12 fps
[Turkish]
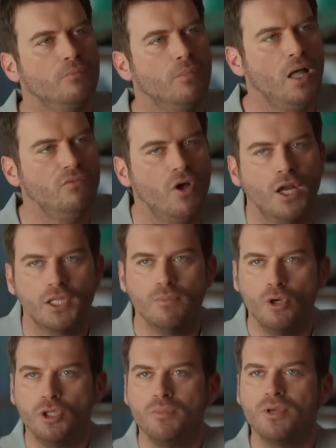Ben vergimi
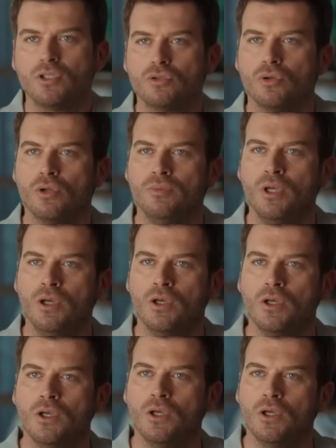ödemek istiyorum
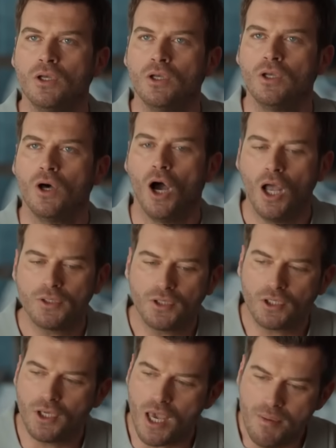ya.
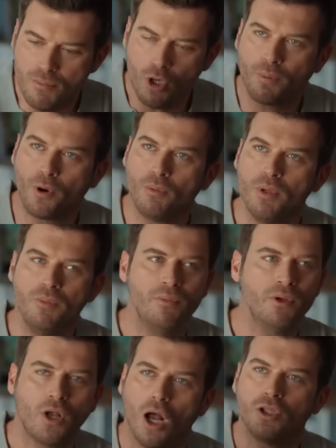Hayattaki en büyük
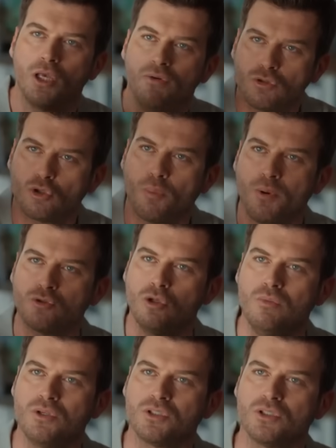problemimin KDV stopaj
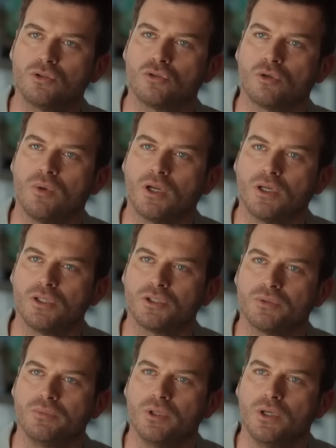olmasını istiyorum arkadaşım.